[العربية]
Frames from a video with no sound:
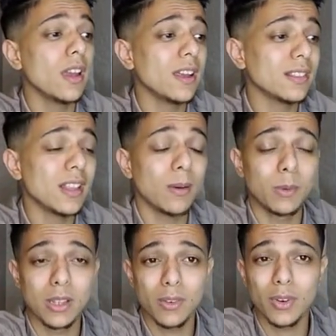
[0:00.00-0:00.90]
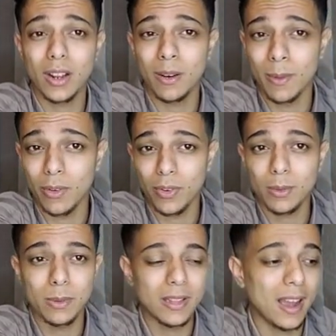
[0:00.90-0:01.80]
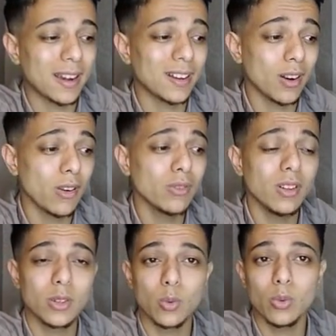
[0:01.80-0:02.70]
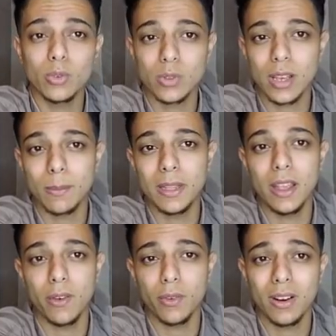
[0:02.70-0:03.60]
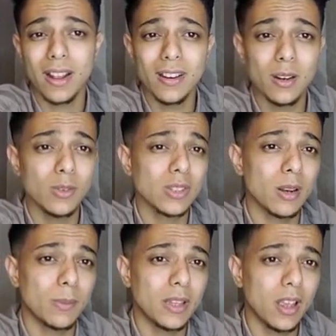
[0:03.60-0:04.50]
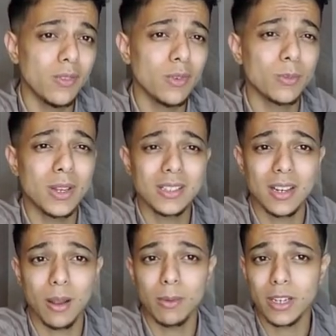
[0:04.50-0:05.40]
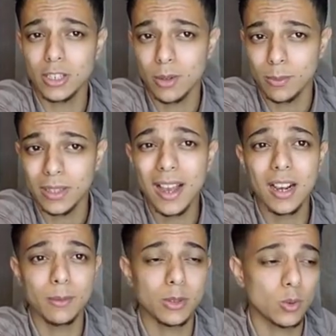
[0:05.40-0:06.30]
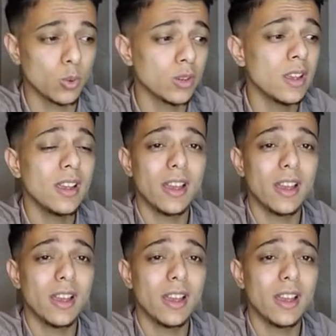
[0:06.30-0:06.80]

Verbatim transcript: انت بترفق الملفات بتاعك الافضل تكون نسخه بي دي اف لان النسخه البي دي اف بترسل الابلكيشن بتاعك بتكون